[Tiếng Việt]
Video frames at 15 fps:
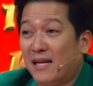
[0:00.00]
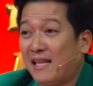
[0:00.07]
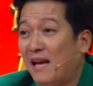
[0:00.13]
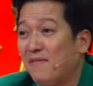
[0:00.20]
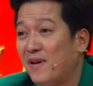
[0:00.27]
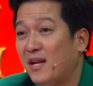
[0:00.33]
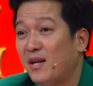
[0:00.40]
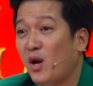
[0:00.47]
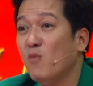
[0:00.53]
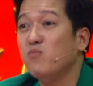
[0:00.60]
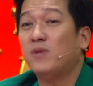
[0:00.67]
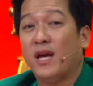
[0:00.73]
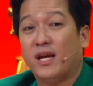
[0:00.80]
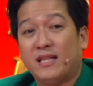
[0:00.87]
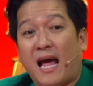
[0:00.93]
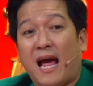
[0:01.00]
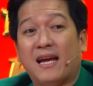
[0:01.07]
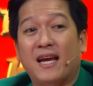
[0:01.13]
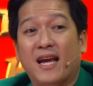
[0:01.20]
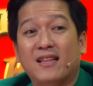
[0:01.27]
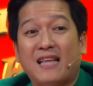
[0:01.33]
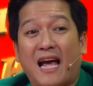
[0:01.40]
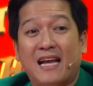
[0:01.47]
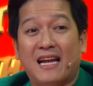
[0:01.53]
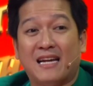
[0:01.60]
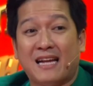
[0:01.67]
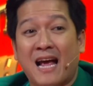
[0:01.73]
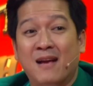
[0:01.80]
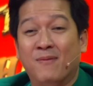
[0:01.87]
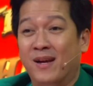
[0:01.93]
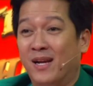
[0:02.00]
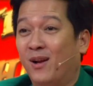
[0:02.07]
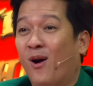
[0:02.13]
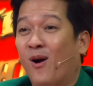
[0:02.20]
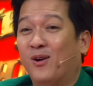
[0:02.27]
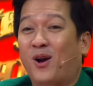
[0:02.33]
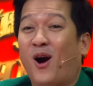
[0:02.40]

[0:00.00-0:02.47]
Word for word: Mà tại vì nó đúng thiệt tại hiện tại là đang bị lô